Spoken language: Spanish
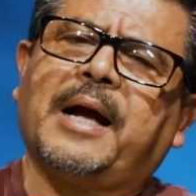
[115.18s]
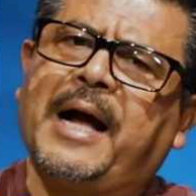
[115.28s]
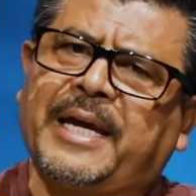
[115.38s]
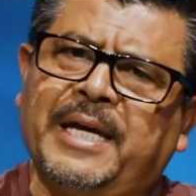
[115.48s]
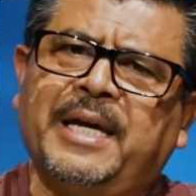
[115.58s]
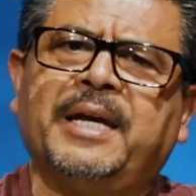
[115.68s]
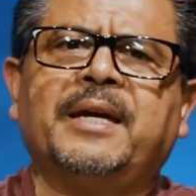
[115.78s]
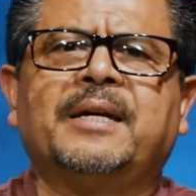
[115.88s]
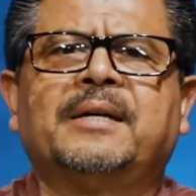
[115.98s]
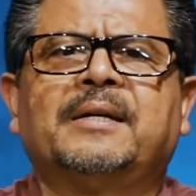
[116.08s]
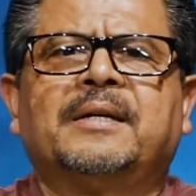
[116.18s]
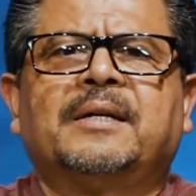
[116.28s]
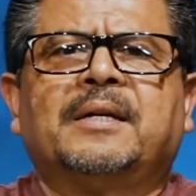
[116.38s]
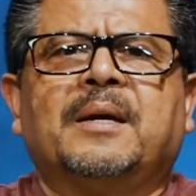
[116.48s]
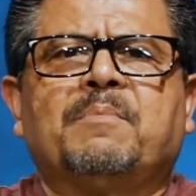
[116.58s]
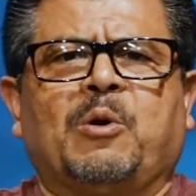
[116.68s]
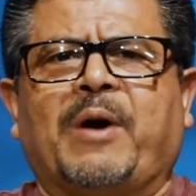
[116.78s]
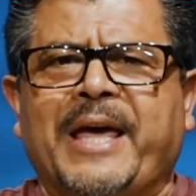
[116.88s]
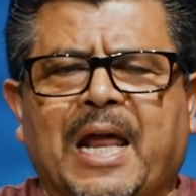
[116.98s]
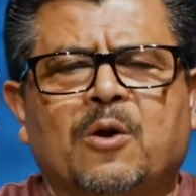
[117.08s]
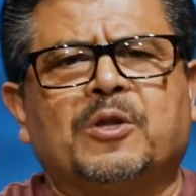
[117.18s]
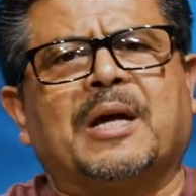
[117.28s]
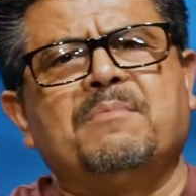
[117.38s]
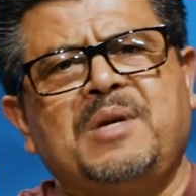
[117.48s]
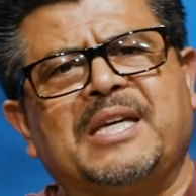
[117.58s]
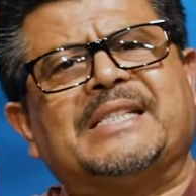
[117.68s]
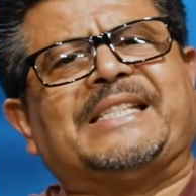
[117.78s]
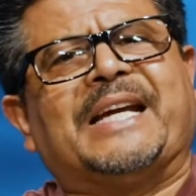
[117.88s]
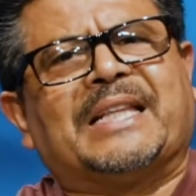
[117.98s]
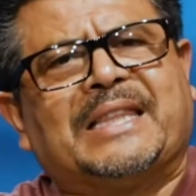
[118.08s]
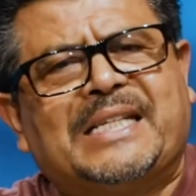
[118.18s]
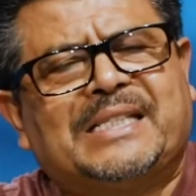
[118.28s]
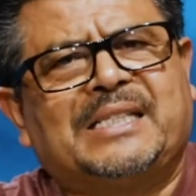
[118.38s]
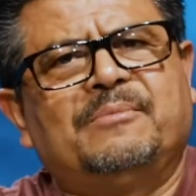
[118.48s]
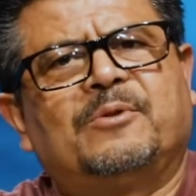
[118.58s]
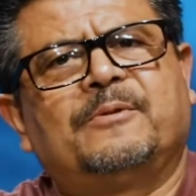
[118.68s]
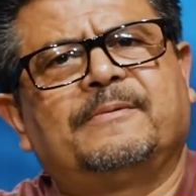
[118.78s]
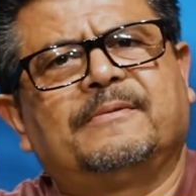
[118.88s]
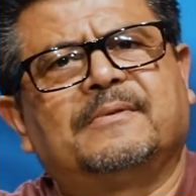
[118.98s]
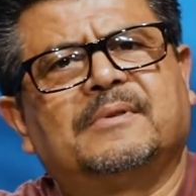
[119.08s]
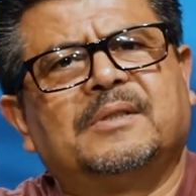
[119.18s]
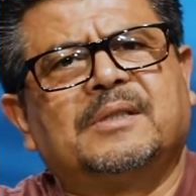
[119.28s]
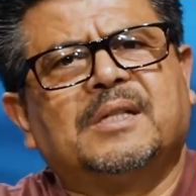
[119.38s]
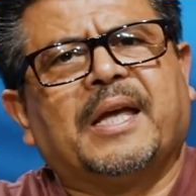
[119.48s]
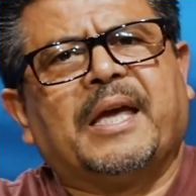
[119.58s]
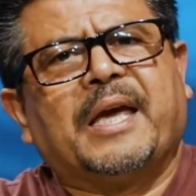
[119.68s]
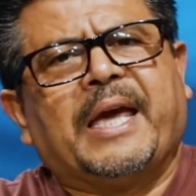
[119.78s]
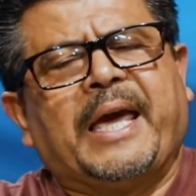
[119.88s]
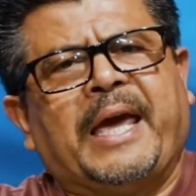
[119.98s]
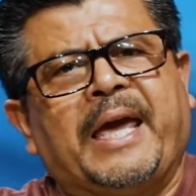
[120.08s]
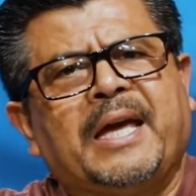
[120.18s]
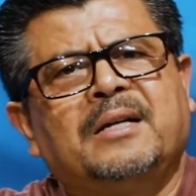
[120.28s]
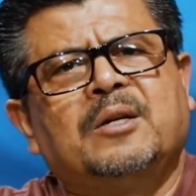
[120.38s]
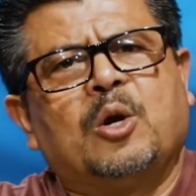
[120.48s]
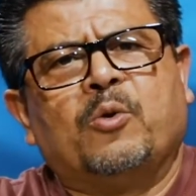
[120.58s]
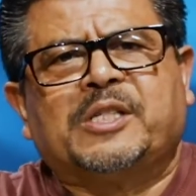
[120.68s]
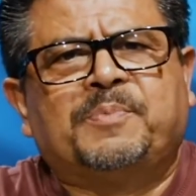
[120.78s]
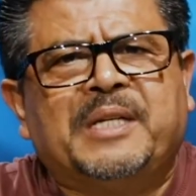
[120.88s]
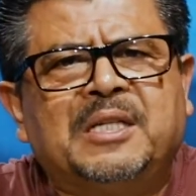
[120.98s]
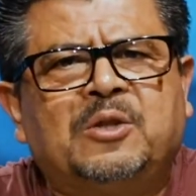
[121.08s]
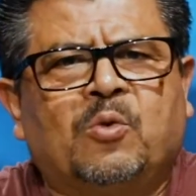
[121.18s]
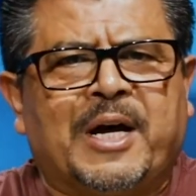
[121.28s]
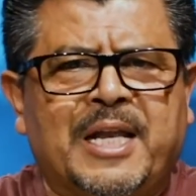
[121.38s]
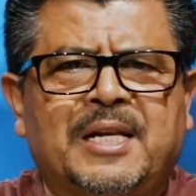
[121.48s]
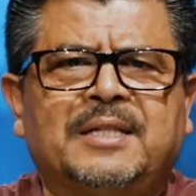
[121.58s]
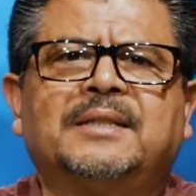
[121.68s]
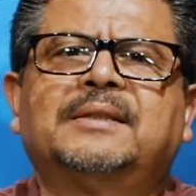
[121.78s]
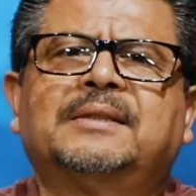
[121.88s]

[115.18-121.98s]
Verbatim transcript: aquí, pero hay algo también ciertísimo en lo espiritual